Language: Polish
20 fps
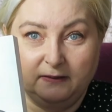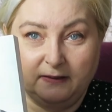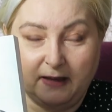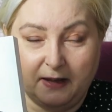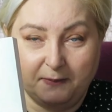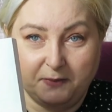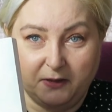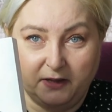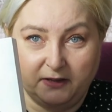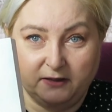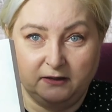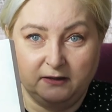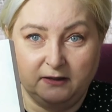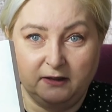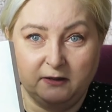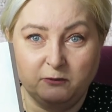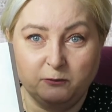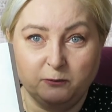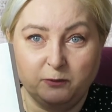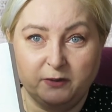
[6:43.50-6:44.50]
Ta pani,
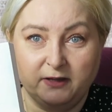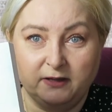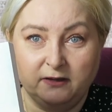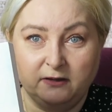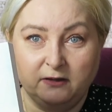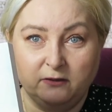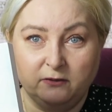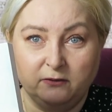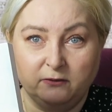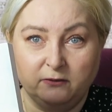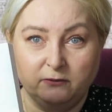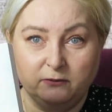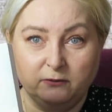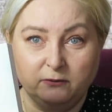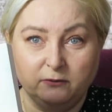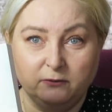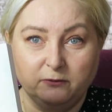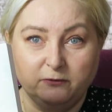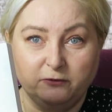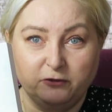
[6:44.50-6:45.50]
tę panią
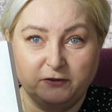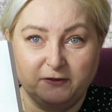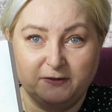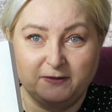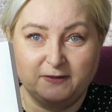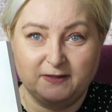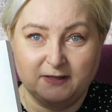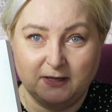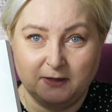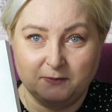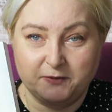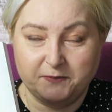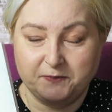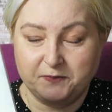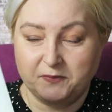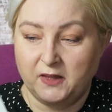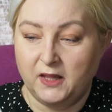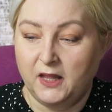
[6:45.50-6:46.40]
wszyscy znamy.